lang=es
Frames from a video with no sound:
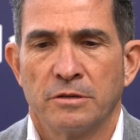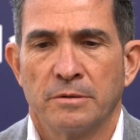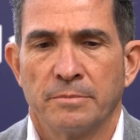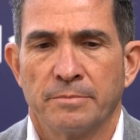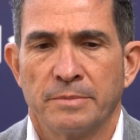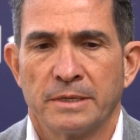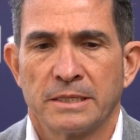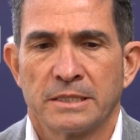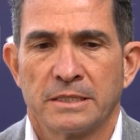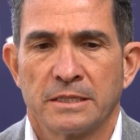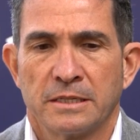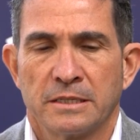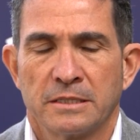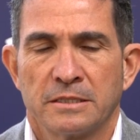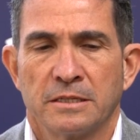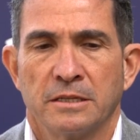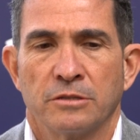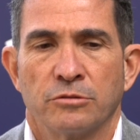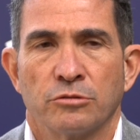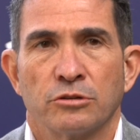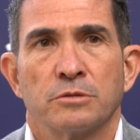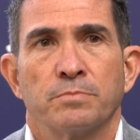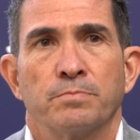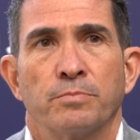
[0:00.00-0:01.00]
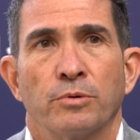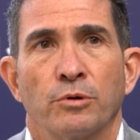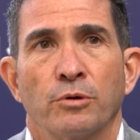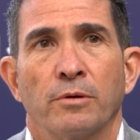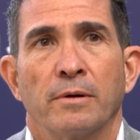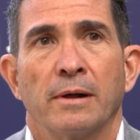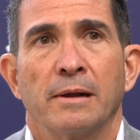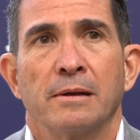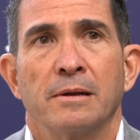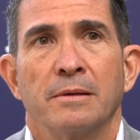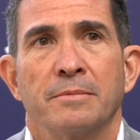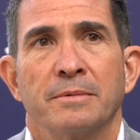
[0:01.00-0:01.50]
en empresas, entonces
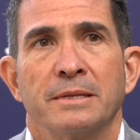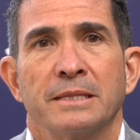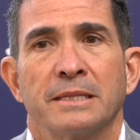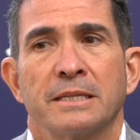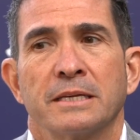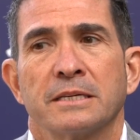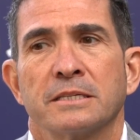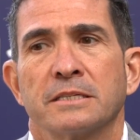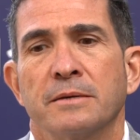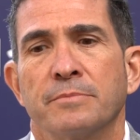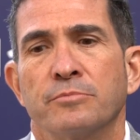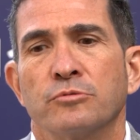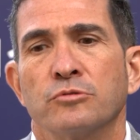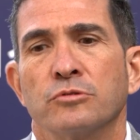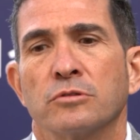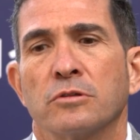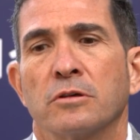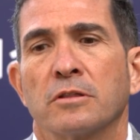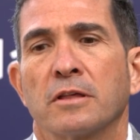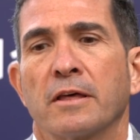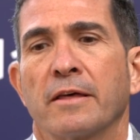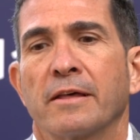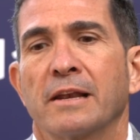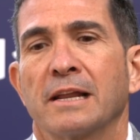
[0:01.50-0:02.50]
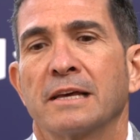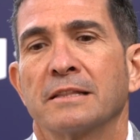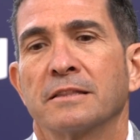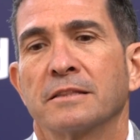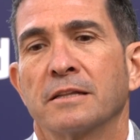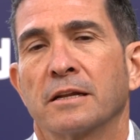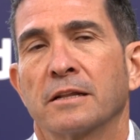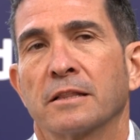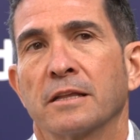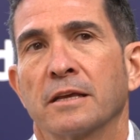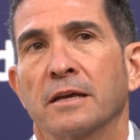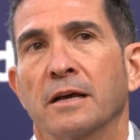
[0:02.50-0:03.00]
probablemente ese punto de
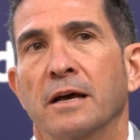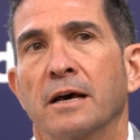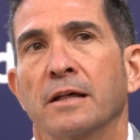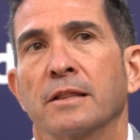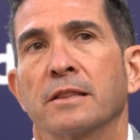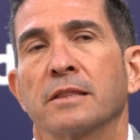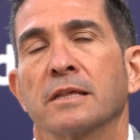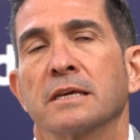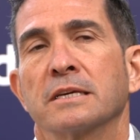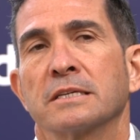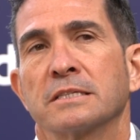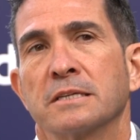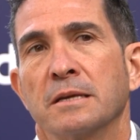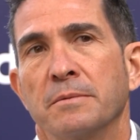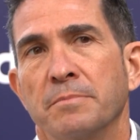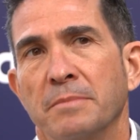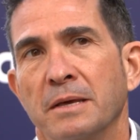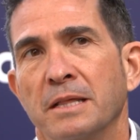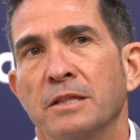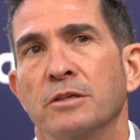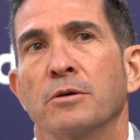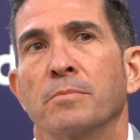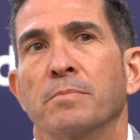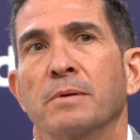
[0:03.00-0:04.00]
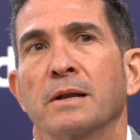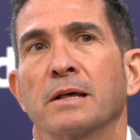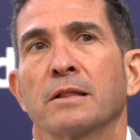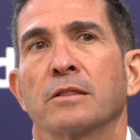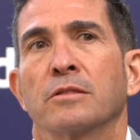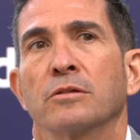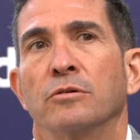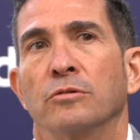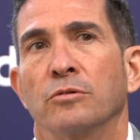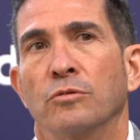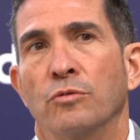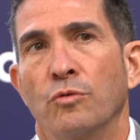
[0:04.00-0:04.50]
adelantarte hacia ese medio
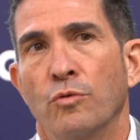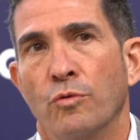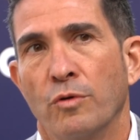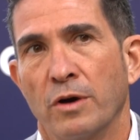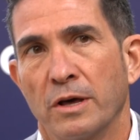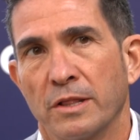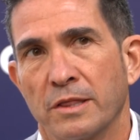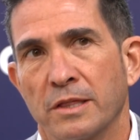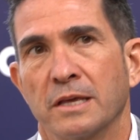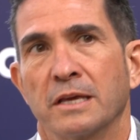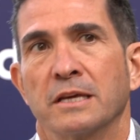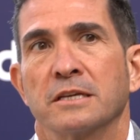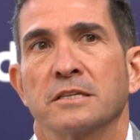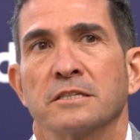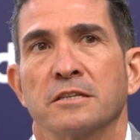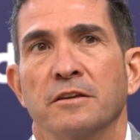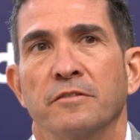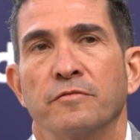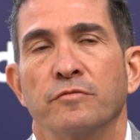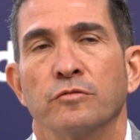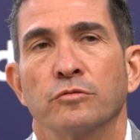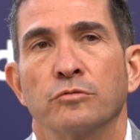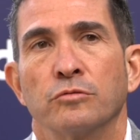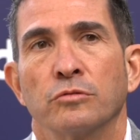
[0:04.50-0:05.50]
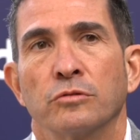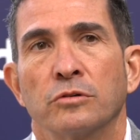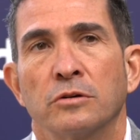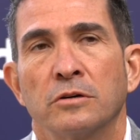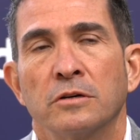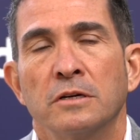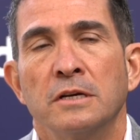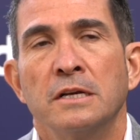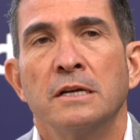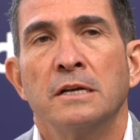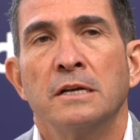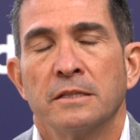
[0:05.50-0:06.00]
plazo o hacia ese futuro
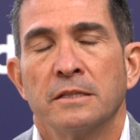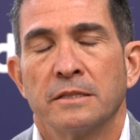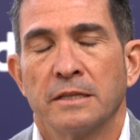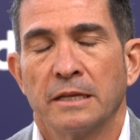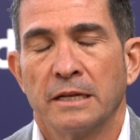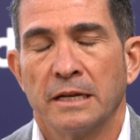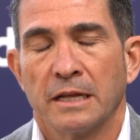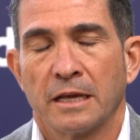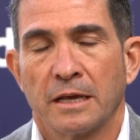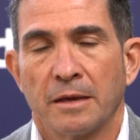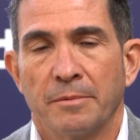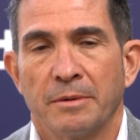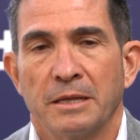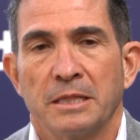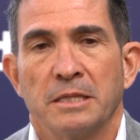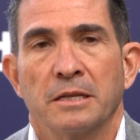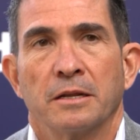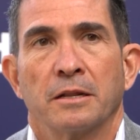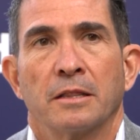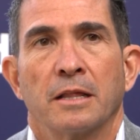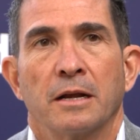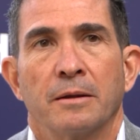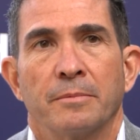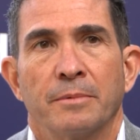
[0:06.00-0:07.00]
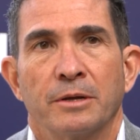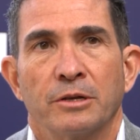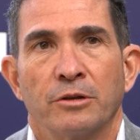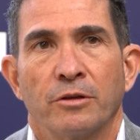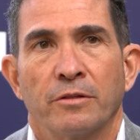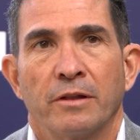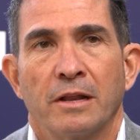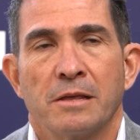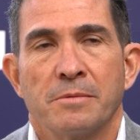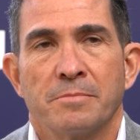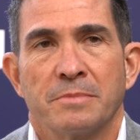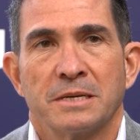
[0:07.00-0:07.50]
tiene que venir de la mano
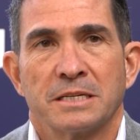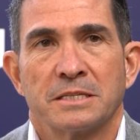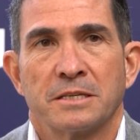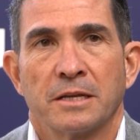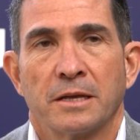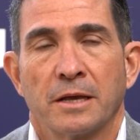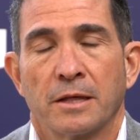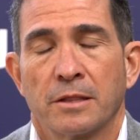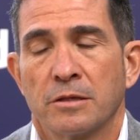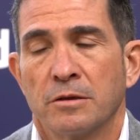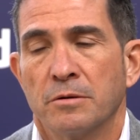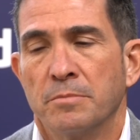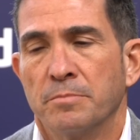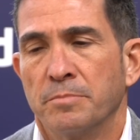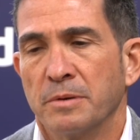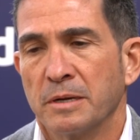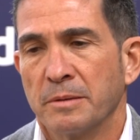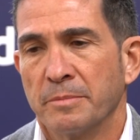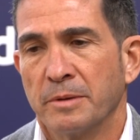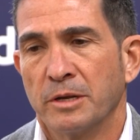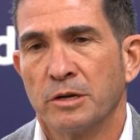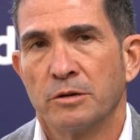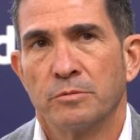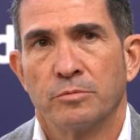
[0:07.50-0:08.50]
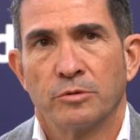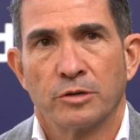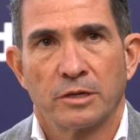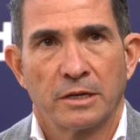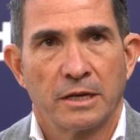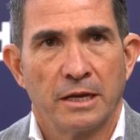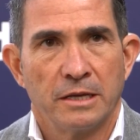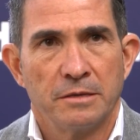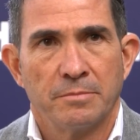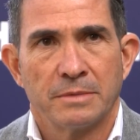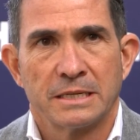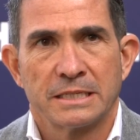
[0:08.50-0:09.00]
de la investigación. Primero,
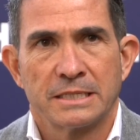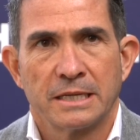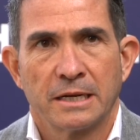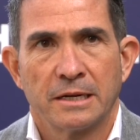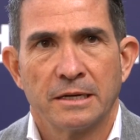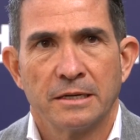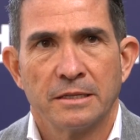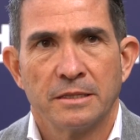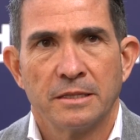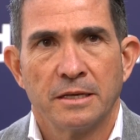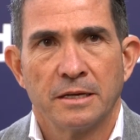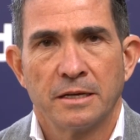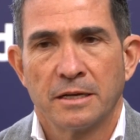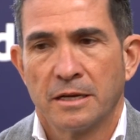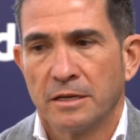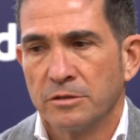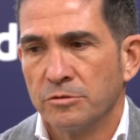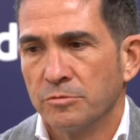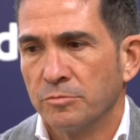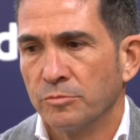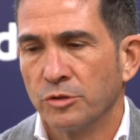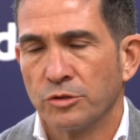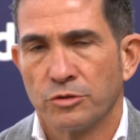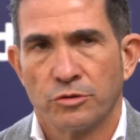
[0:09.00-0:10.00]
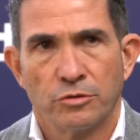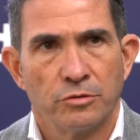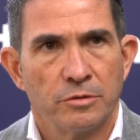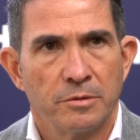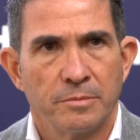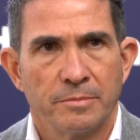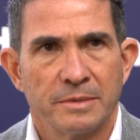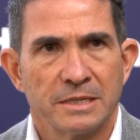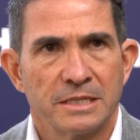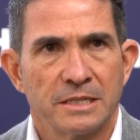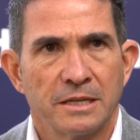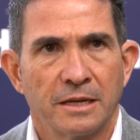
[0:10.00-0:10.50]
porque hay masa crítica, hay un montón
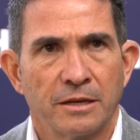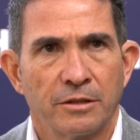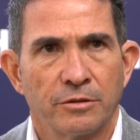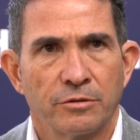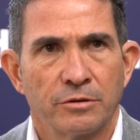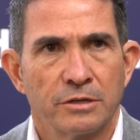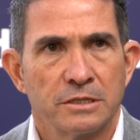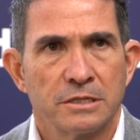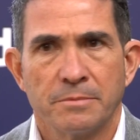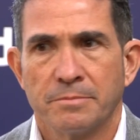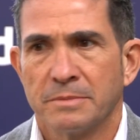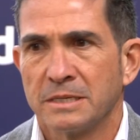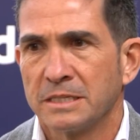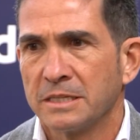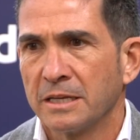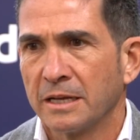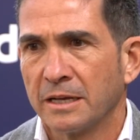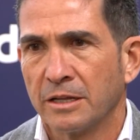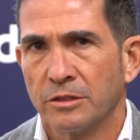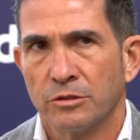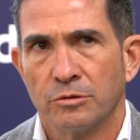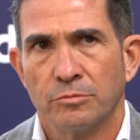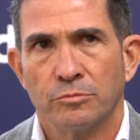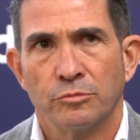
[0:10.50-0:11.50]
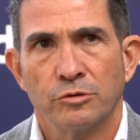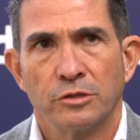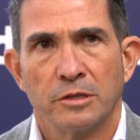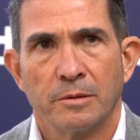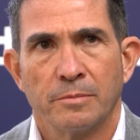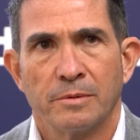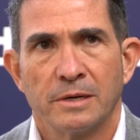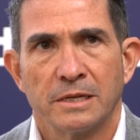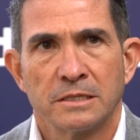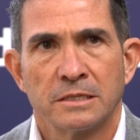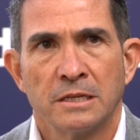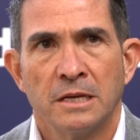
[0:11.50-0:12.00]
de investigadores investigando en
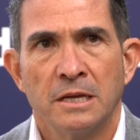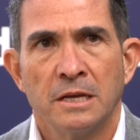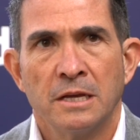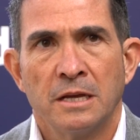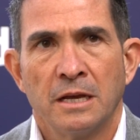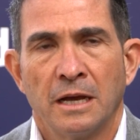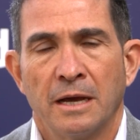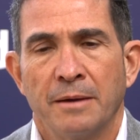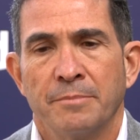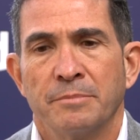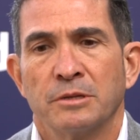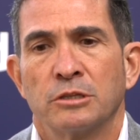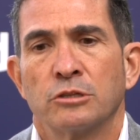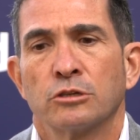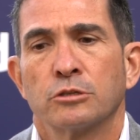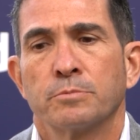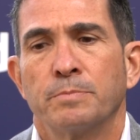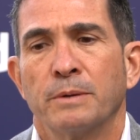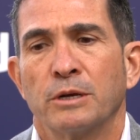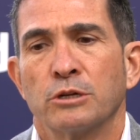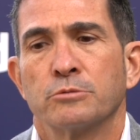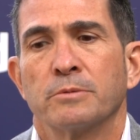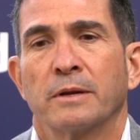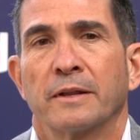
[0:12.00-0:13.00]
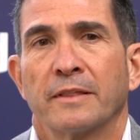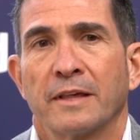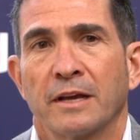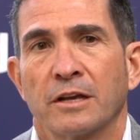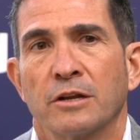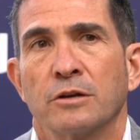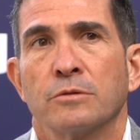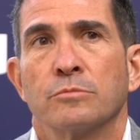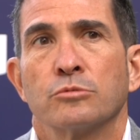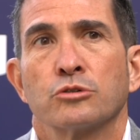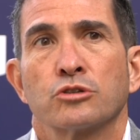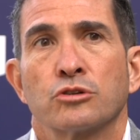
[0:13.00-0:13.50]
múltiples ámbitos, pero es verdad
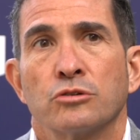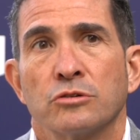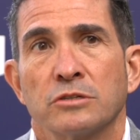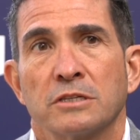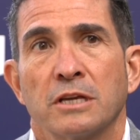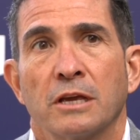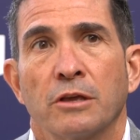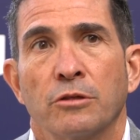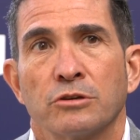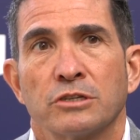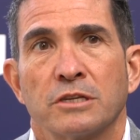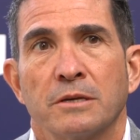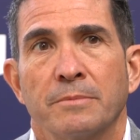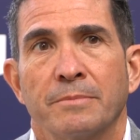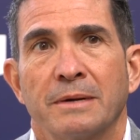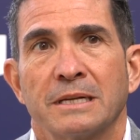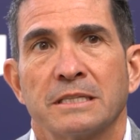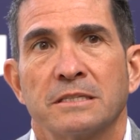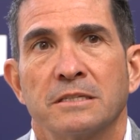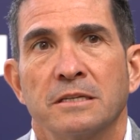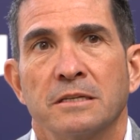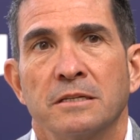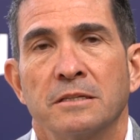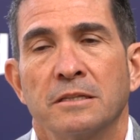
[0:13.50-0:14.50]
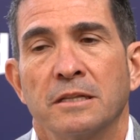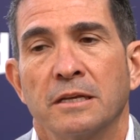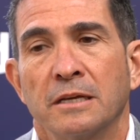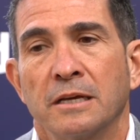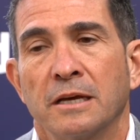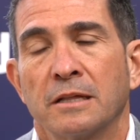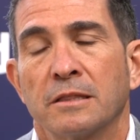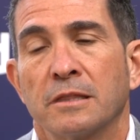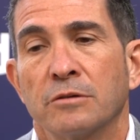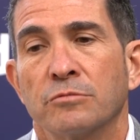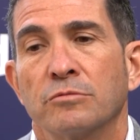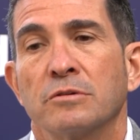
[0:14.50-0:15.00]
que no hemos conseguido ese matching de
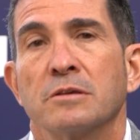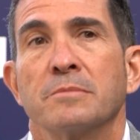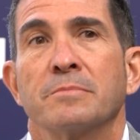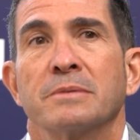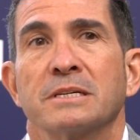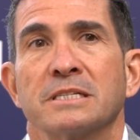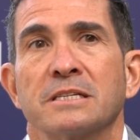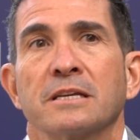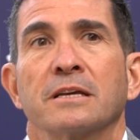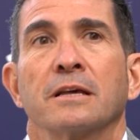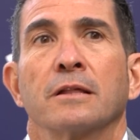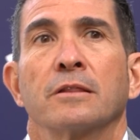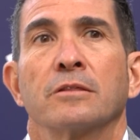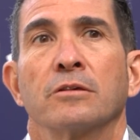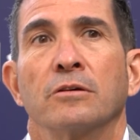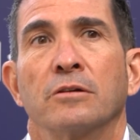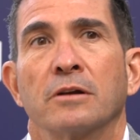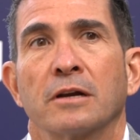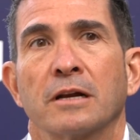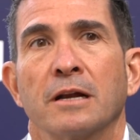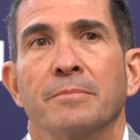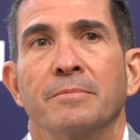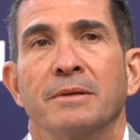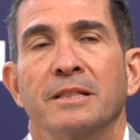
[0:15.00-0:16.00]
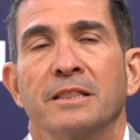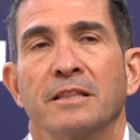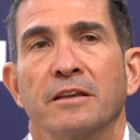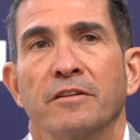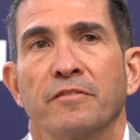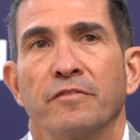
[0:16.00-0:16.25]
hacer una investigación realmente